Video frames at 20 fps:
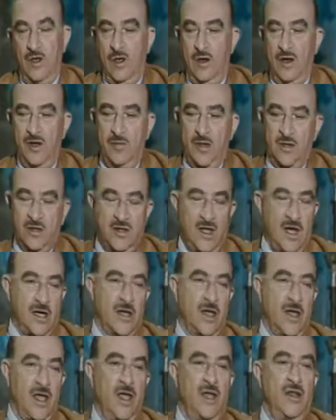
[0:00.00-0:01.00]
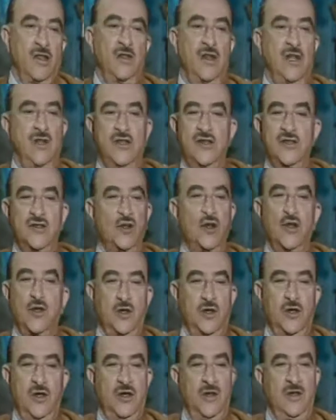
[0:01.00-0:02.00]
Libertà che nel
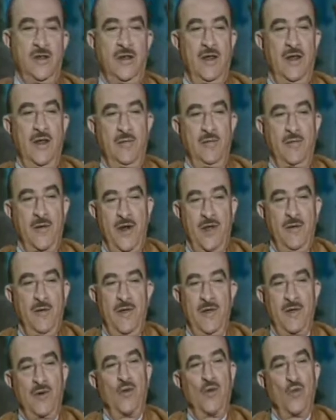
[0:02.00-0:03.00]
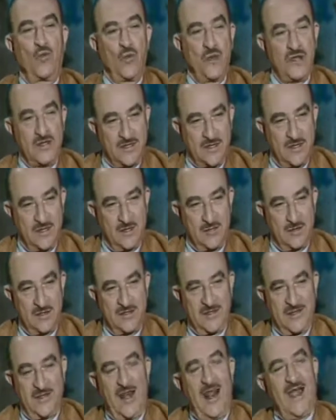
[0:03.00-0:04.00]
disordine della prima conquista di
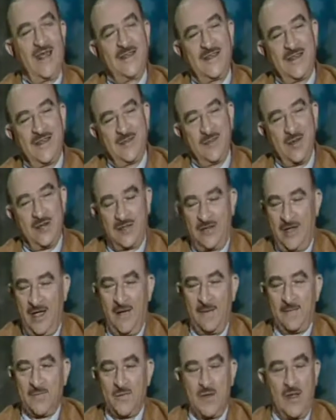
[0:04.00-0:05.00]
questa grande libertà